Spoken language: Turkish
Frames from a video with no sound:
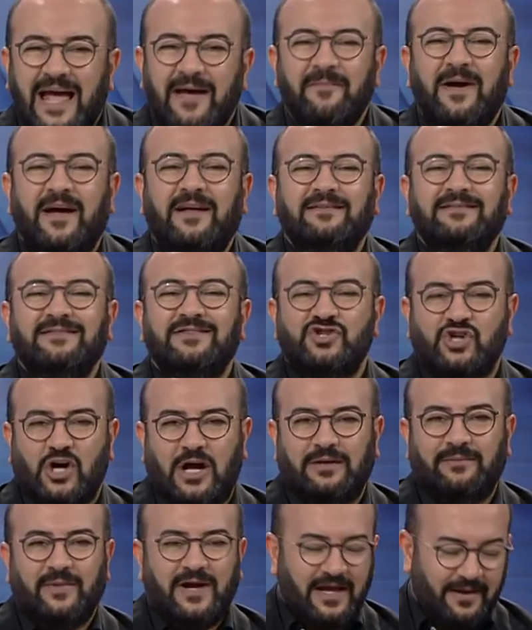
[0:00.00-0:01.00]
hemen
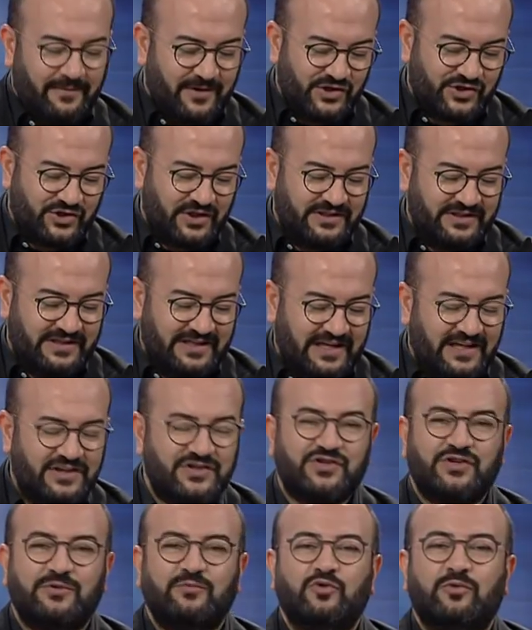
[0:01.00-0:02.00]
çalmaya başladı
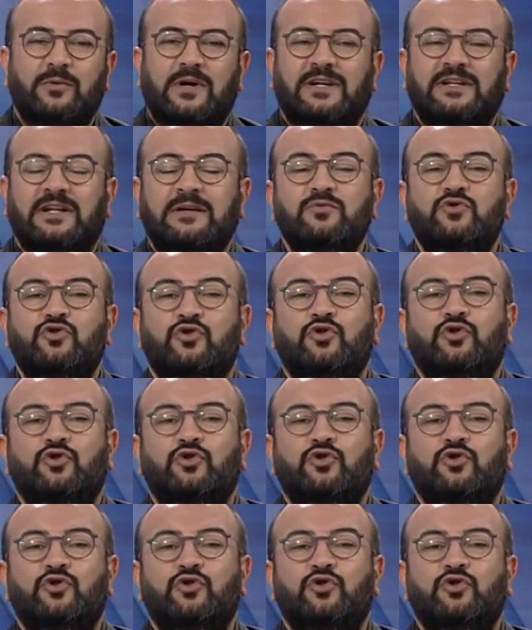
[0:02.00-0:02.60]
iletişim numaralarımız.